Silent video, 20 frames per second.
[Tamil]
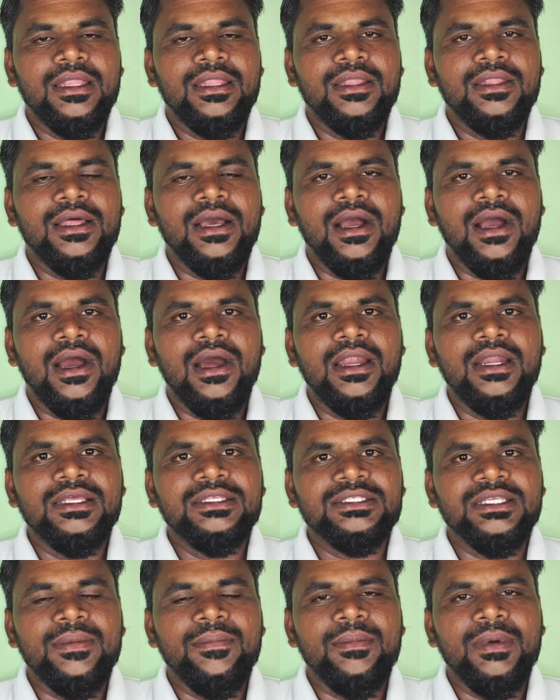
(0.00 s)
அதாவது ஆடு
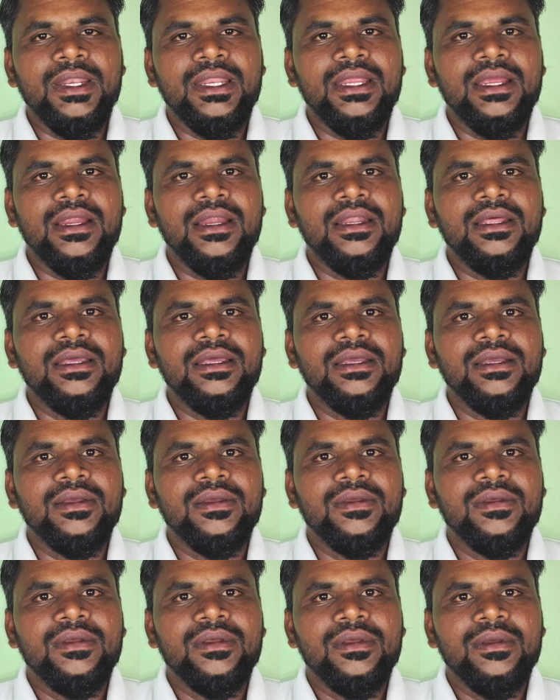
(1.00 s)
செம்மறி ஆடு
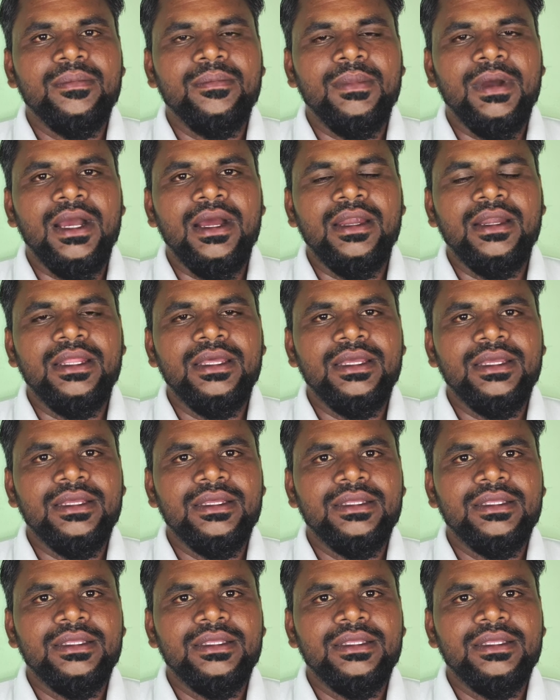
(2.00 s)
மாடு